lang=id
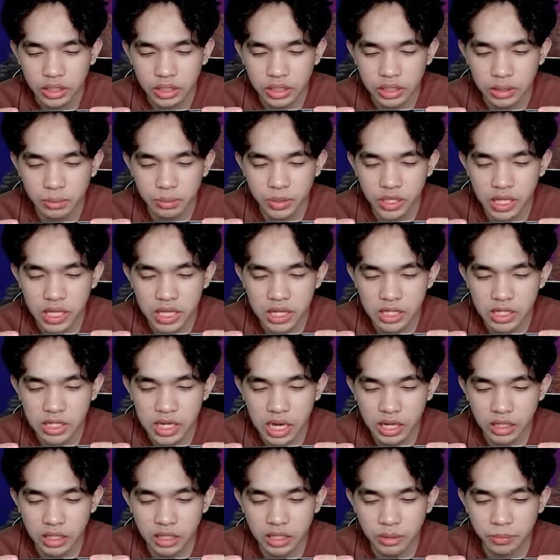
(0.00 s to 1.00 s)
kita bikin
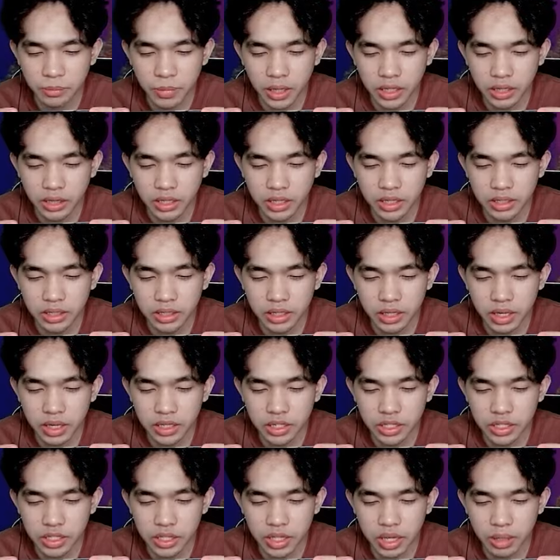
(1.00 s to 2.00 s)
sakit matanya
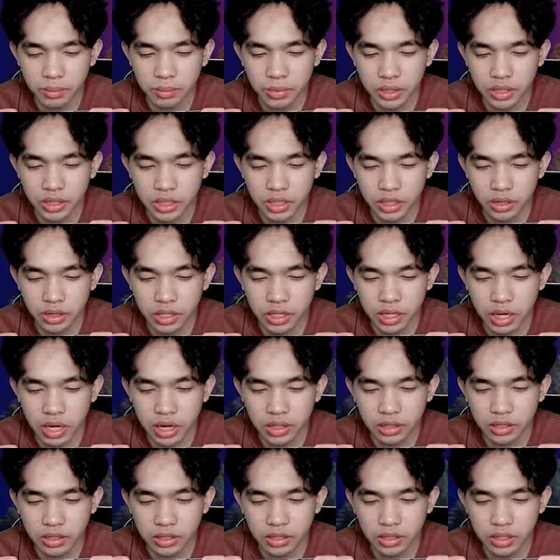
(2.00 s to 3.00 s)
guys tapi
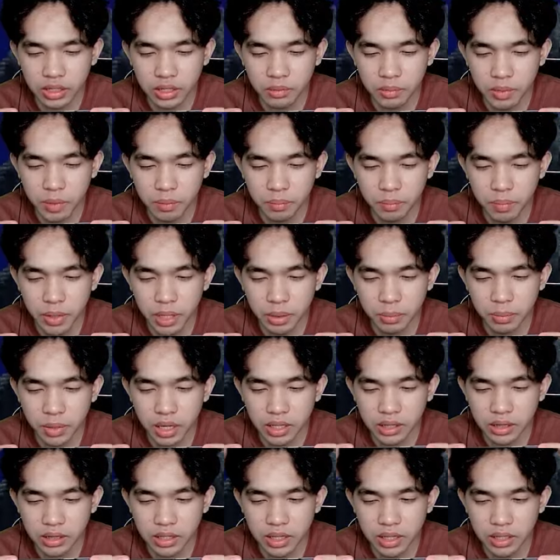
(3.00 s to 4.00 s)
ternyata tidak mempan
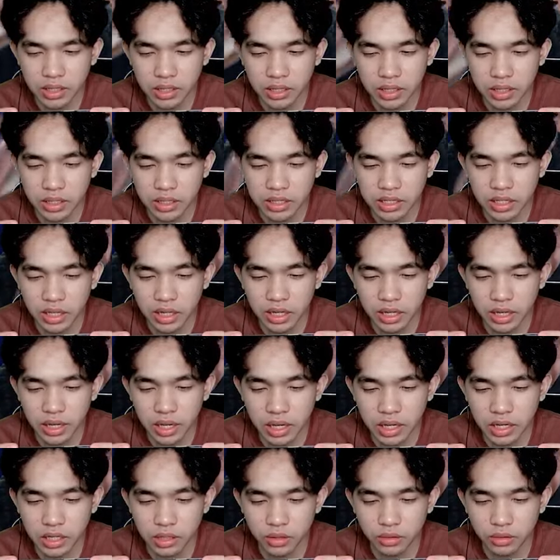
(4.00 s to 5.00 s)
matanya
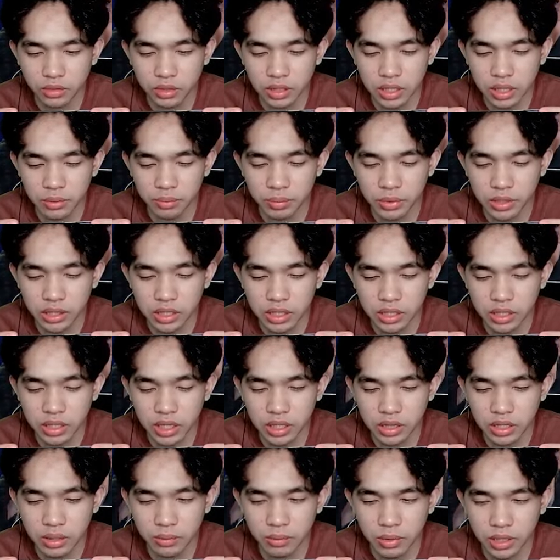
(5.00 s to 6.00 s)
segede itu tapi
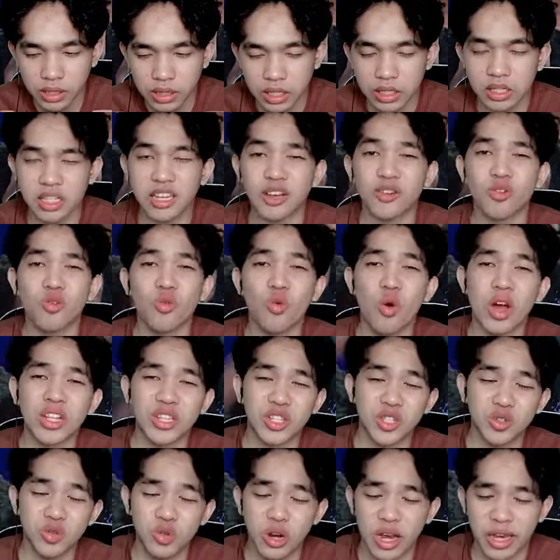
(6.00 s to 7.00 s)
ternyata matanya
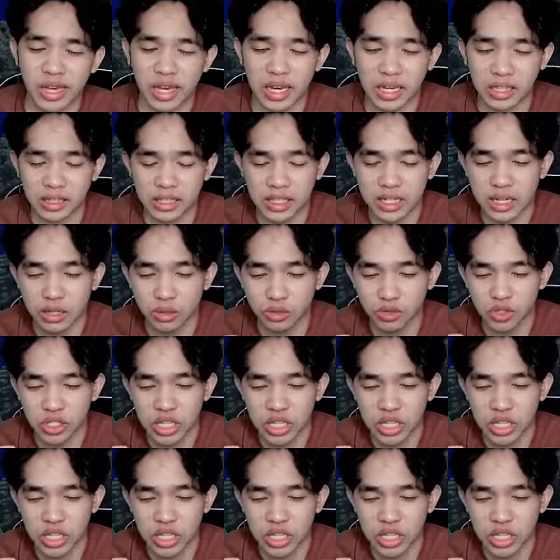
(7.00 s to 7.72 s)
kuat juga ya tidak